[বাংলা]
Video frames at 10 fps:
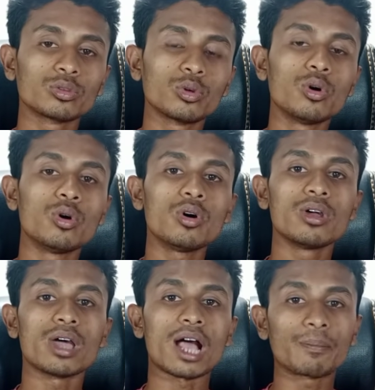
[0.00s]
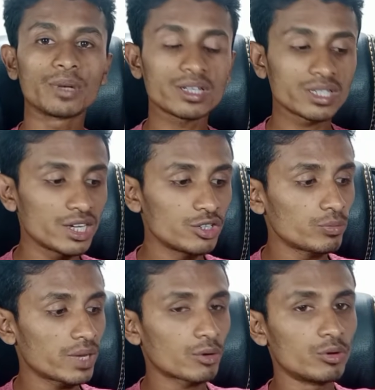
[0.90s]
তো আপনারা যারা
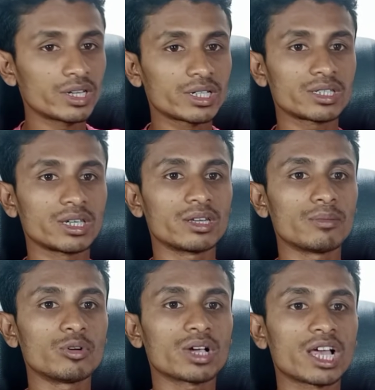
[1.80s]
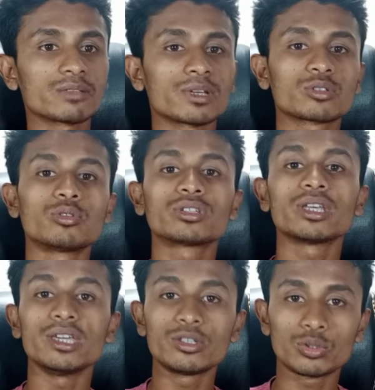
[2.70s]
ইউটিউবে এখন এসেছেন এবং কাজবাজ করতে
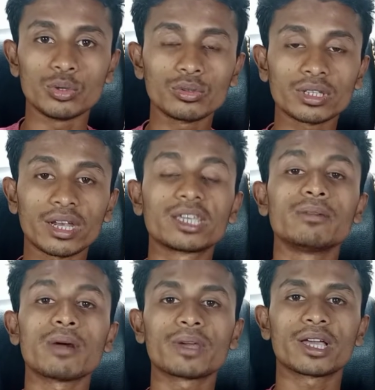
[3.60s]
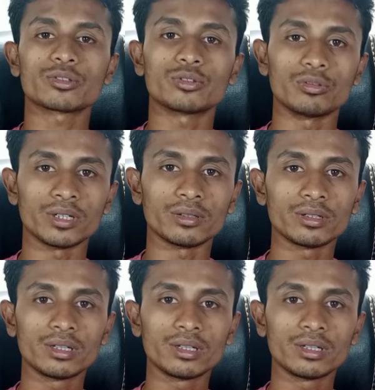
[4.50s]
ইচ্ছুক তারা কিভাবে কাজ করবেন